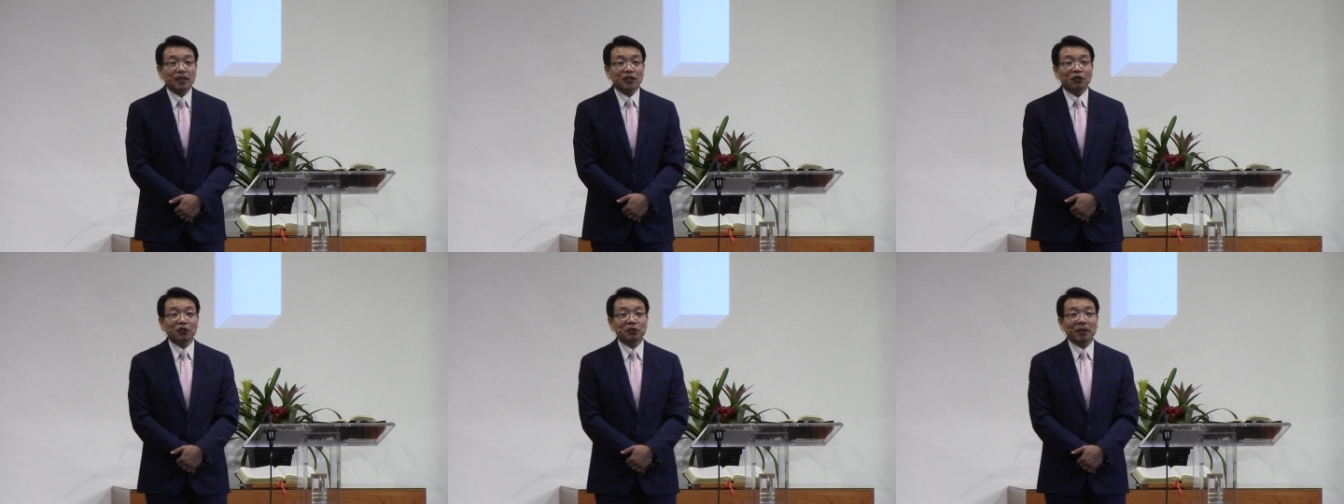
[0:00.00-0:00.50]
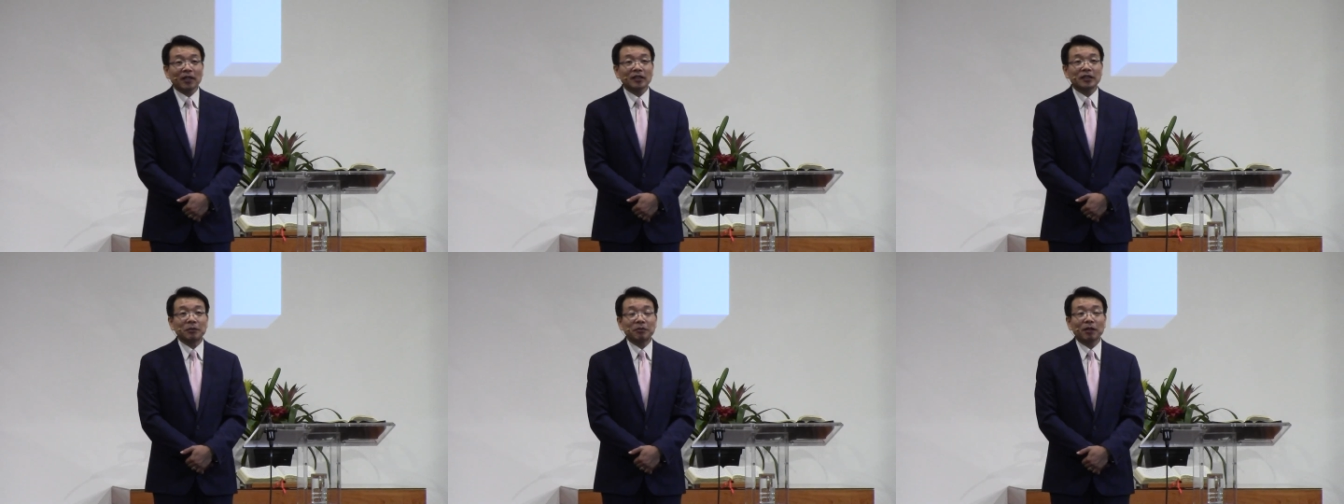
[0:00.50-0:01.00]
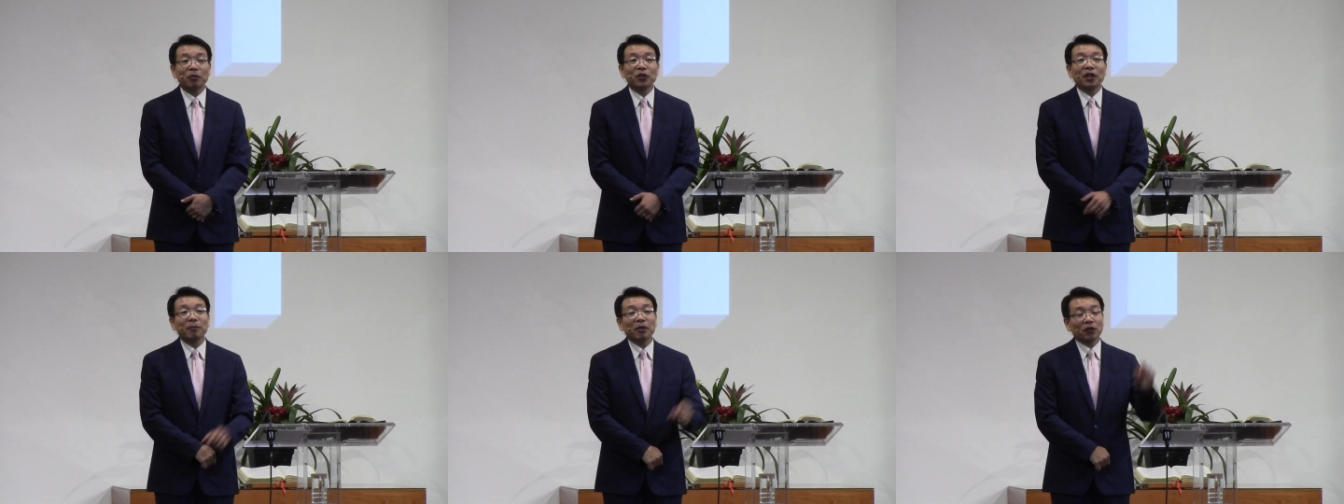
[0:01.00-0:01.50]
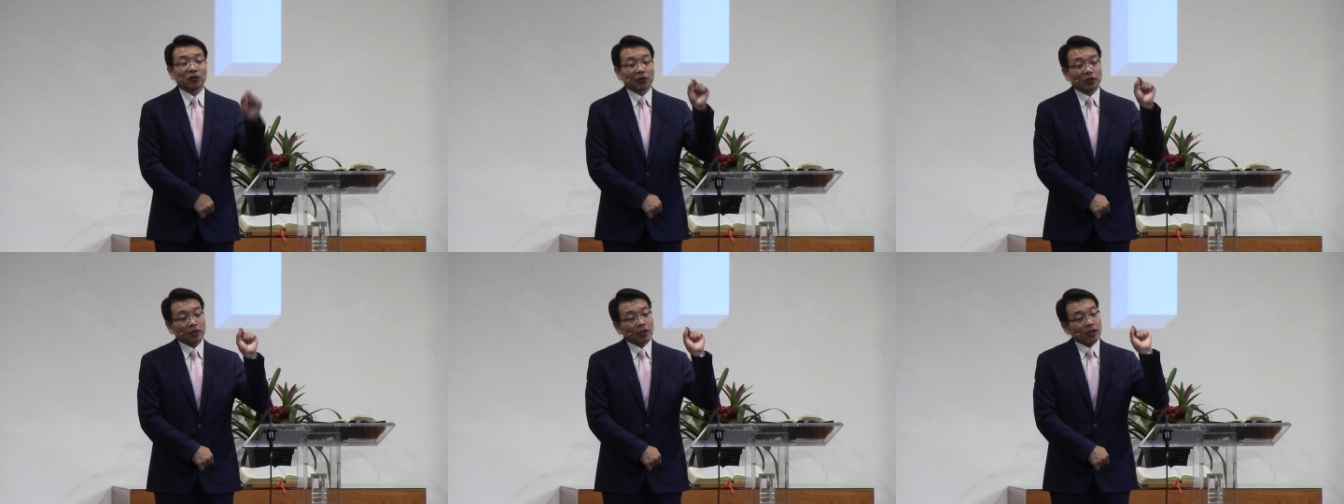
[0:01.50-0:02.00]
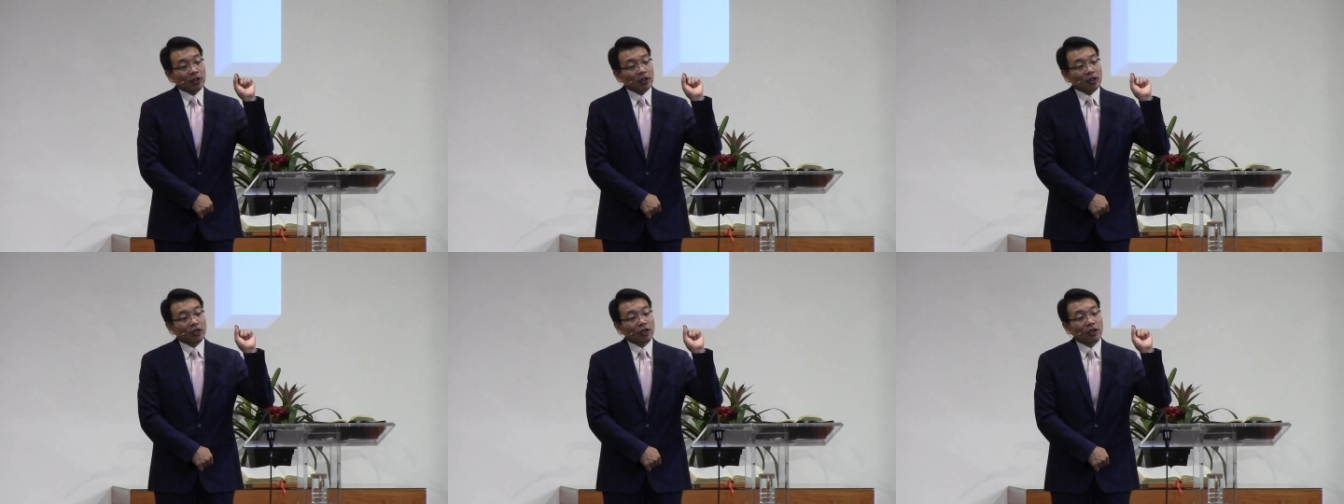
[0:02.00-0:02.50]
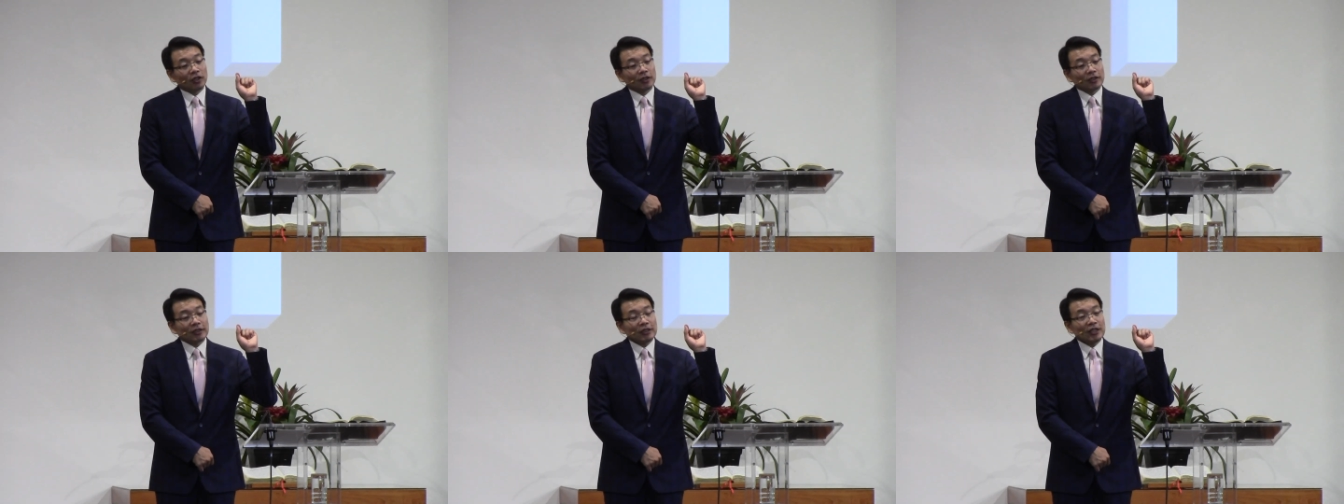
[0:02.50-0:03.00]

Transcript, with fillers: 여기서 말하는 의미가 뭐냐면 어,